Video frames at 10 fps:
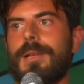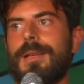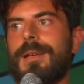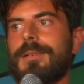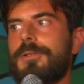
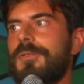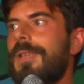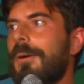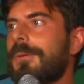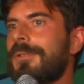uh, ci
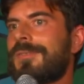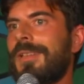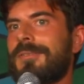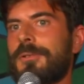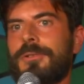sia un
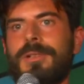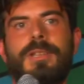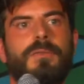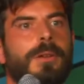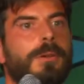consenso
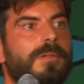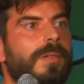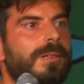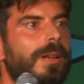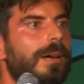scientifico e
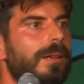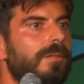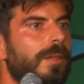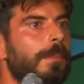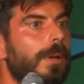nonostante la
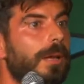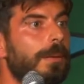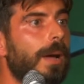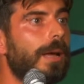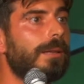crisi
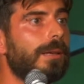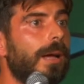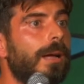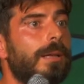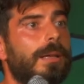
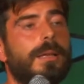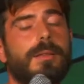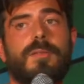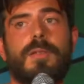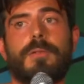climatica
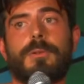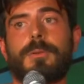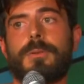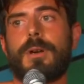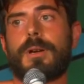sia
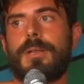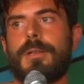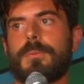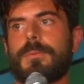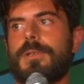sotto gli occhi
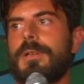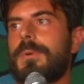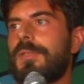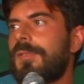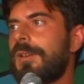di tutti,
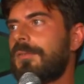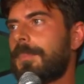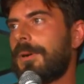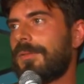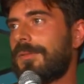queste
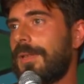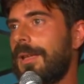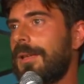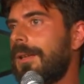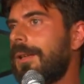
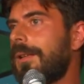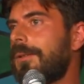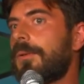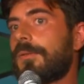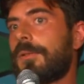risposte
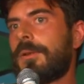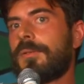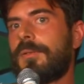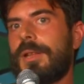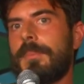non sono
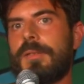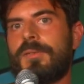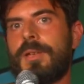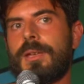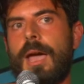state
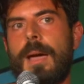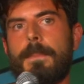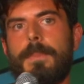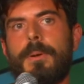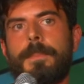messe in
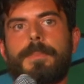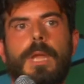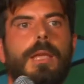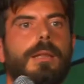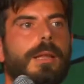campo
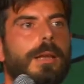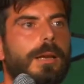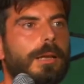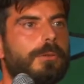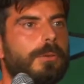e delle
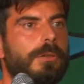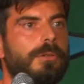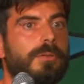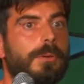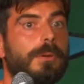ragioni
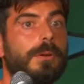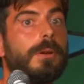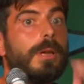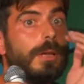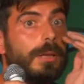ci sono.
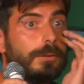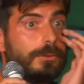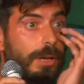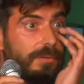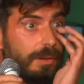
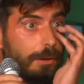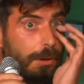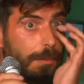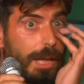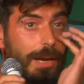C'è
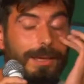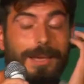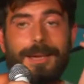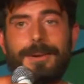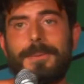secondo me
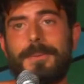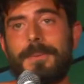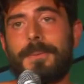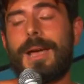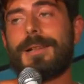anche
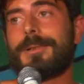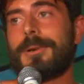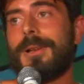un altro